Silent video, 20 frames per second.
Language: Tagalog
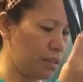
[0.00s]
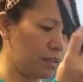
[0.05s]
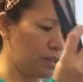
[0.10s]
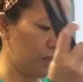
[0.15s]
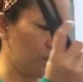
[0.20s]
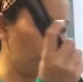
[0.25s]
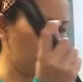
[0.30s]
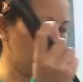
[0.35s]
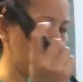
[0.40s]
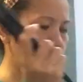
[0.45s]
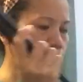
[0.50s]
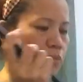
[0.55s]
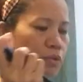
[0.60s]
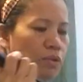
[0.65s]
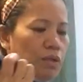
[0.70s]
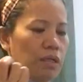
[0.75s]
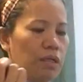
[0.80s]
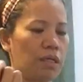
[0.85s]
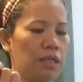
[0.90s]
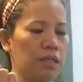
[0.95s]
So, ito po
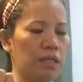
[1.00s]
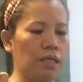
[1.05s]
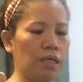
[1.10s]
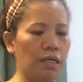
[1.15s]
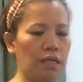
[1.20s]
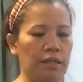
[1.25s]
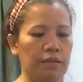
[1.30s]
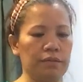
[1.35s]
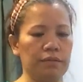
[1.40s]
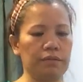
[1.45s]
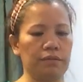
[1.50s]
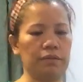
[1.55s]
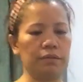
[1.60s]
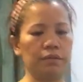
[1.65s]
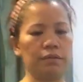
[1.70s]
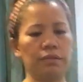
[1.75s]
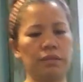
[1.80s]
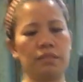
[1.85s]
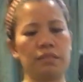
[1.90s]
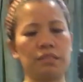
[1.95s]
ang kanyang
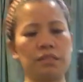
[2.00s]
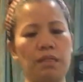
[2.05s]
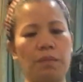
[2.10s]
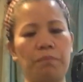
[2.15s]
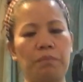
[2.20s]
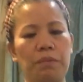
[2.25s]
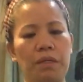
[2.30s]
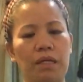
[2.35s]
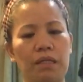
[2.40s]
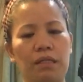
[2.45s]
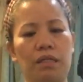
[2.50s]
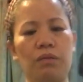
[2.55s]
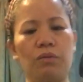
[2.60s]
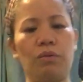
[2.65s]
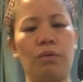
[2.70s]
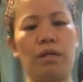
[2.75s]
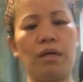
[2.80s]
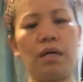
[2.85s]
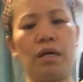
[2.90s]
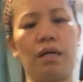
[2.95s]
step natin
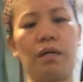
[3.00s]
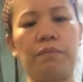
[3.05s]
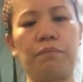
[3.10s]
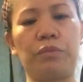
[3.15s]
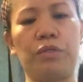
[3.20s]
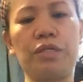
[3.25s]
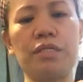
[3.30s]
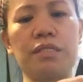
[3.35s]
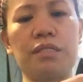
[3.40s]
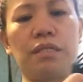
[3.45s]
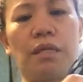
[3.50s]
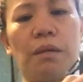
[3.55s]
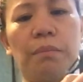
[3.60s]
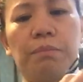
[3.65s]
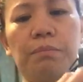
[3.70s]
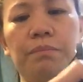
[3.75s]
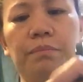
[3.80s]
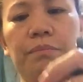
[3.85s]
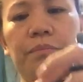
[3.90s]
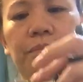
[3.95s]
una. First step.
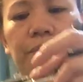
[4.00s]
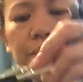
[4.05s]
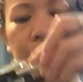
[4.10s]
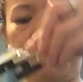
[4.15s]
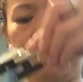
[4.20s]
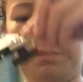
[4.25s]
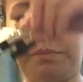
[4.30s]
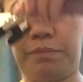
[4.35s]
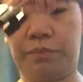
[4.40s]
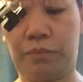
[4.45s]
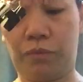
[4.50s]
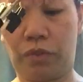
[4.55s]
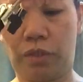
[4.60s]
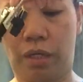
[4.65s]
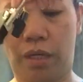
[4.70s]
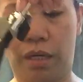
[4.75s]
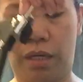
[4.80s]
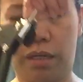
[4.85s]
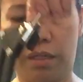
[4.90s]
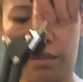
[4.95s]

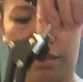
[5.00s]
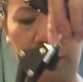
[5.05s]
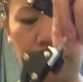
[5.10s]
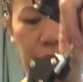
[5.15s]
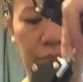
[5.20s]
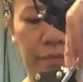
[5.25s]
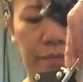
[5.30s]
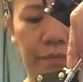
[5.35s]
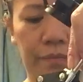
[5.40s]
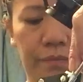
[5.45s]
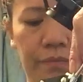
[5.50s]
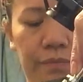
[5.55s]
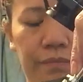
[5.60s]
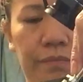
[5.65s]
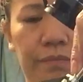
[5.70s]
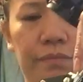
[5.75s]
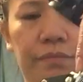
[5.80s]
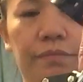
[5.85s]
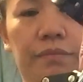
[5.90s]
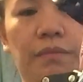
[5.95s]
Okay?
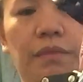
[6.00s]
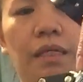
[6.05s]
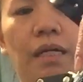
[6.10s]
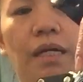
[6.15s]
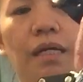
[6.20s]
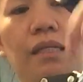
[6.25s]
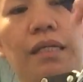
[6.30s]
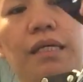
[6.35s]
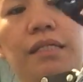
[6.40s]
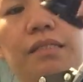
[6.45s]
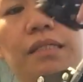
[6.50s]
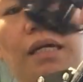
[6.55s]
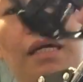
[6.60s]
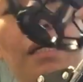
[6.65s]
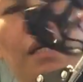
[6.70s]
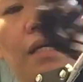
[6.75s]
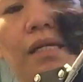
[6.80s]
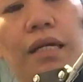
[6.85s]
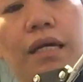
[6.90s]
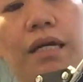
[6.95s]
At least
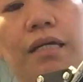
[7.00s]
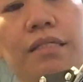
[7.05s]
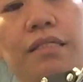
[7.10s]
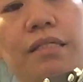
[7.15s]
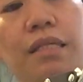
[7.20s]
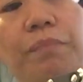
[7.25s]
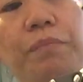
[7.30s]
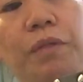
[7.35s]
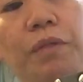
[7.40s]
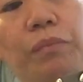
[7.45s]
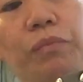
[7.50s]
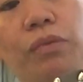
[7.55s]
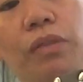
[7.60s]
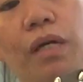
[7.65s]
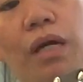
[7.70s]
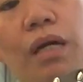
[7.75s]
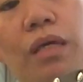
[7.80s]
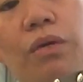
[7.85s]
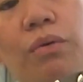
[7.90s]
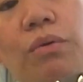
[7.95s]
ay naka-step na po
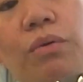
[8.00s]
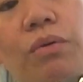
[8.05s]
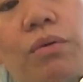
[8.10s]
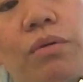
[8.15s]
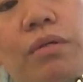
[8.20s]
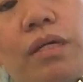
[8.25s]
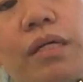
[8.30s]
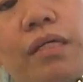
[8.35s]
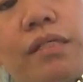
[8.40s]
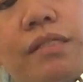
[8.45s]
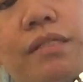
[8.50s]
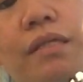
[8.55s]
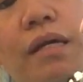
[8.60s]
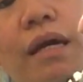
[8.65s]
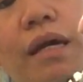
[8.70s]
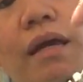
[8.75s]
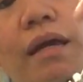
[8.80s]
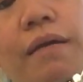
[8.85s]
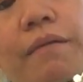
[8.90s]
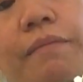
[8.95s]
tayo ng
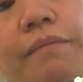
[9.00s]
isa.